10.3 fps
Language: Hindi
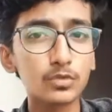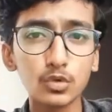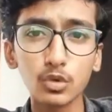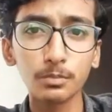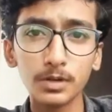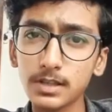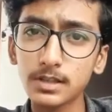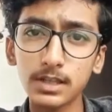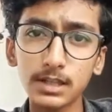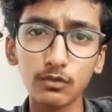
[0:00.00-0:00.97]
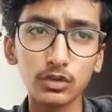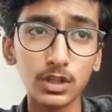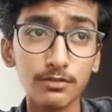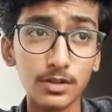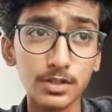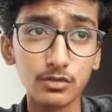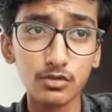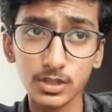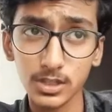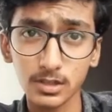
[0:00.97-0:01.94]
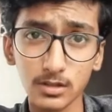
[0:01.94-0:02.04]
तो बस वो था फर्स्ट
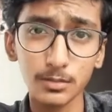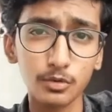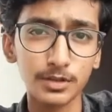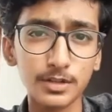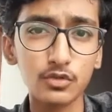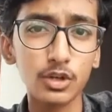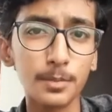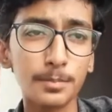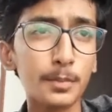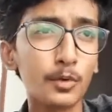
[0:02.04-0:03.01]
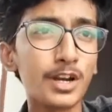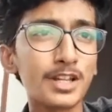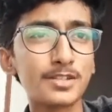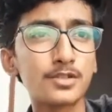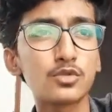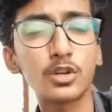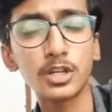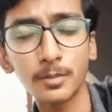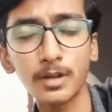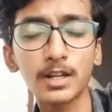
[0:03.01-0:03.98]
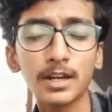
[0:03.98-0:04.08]
कुछ प्रोसेस जो कि अपने मोनेटाइजेशन जो कि
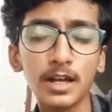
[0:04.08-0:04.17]
इनेबल करना